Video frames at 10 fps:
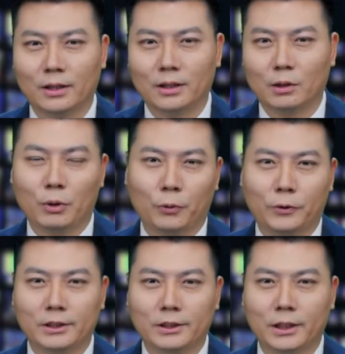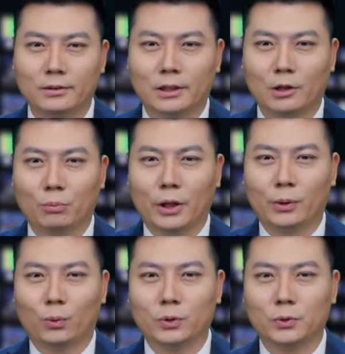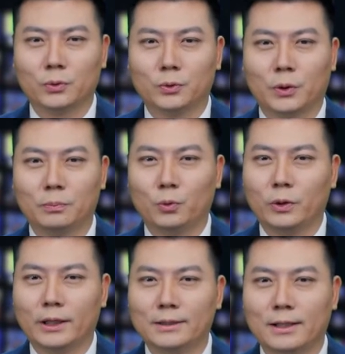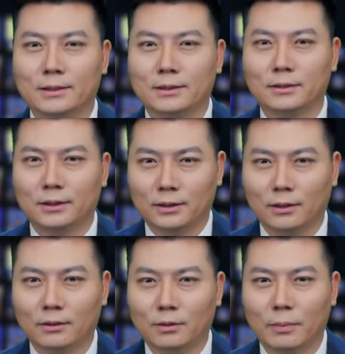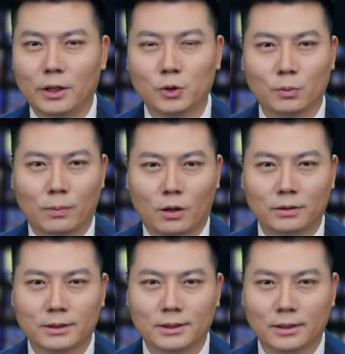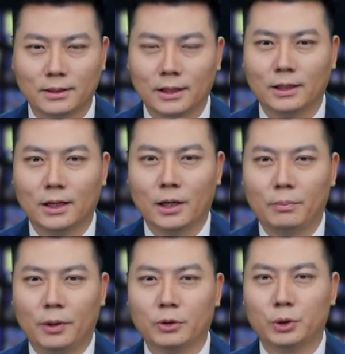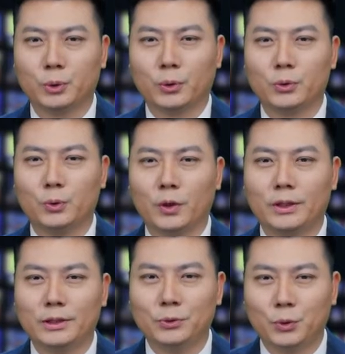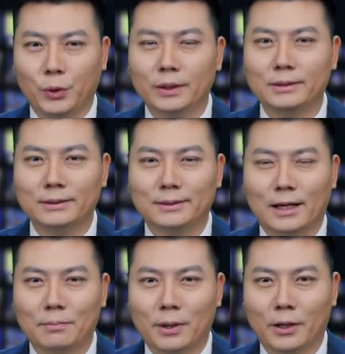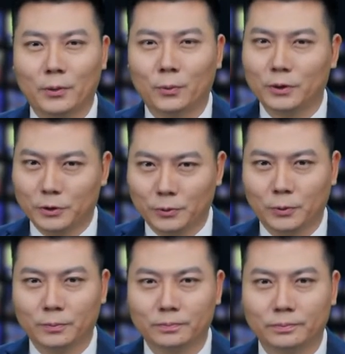那么，与会期间，美国总统川普也再次的提到了美中贸易协议，表示说决定权在美国的手中。